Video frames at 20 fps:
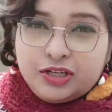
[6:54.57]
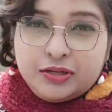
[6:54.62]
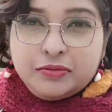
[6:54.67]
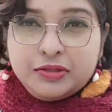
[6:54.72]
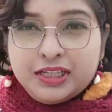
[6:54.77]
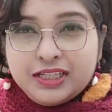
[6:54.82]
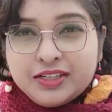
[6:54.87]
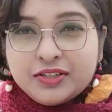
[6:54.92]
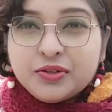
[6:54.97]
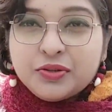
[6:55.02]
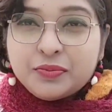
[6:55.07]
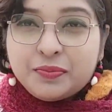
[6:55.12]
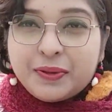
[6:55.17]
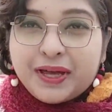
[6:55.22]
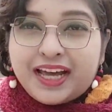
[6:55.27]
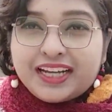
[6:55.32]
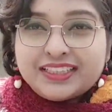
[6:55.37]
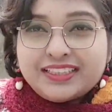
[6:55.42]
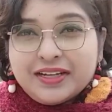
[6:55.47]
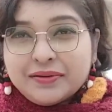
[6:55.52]
মোটামুটি
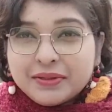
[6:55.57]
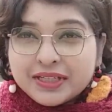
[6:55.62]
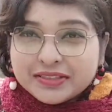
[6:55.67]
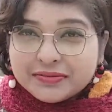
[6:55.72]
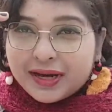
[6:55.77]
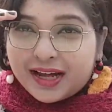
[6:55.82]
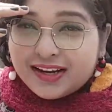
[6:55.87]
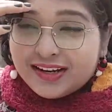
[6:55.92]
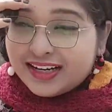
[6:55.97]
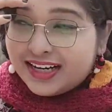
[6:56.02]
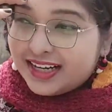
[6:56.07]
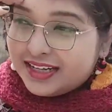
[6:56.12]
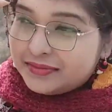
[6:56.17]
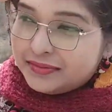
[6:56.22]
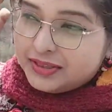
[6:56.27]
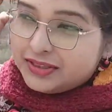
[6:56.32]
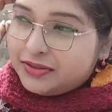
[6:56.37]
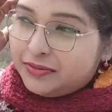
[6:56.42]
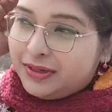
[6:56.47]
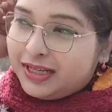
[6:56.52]
গ্রুপে আসলে বেশ ভালো
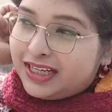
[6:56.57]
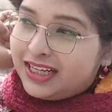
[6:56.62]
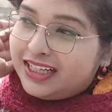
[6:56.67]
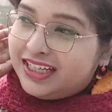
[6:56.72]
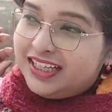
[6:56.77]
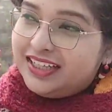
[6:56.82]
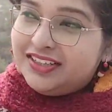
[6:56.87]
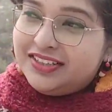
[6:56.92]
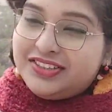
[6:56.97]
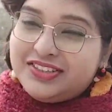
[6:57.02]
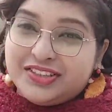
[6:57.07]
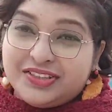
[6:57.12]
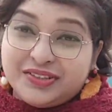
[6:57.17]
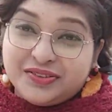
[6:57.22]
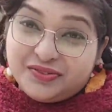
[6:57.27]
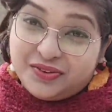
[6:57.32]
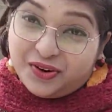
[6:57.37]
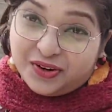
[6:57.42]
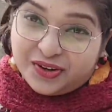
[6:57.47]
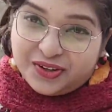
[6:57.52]
লাগবে সময় কাটানোর
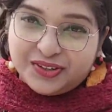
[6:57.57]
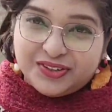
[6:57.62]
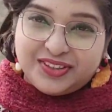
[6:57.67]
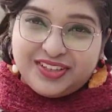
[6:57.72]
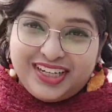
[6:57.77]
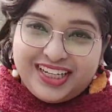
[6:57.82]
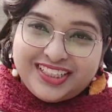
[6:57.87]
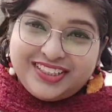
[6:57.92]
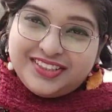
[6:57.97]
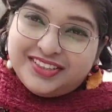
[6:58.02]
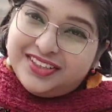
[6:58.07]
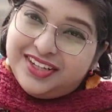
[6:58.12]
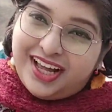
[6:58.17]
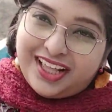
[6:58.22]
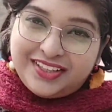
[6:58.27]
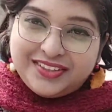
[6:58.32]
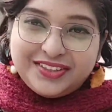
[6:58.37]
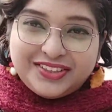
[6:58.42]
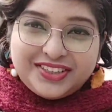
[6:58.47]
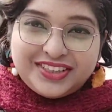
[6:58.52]
জন্য ফটো তোলার
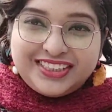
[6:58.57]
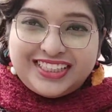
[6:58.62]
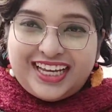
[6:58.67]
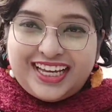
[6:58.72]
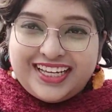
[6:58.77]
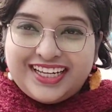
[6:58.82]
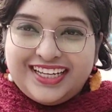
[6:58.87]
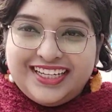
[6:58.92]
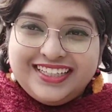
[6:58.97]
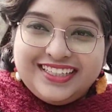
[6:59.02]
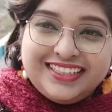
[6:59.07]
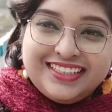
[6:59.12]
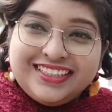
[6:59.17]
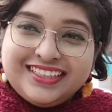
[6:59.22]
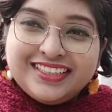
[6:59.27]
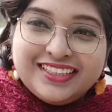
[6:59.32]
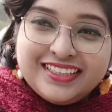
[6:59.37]
জন্য আদর্শ জায়গা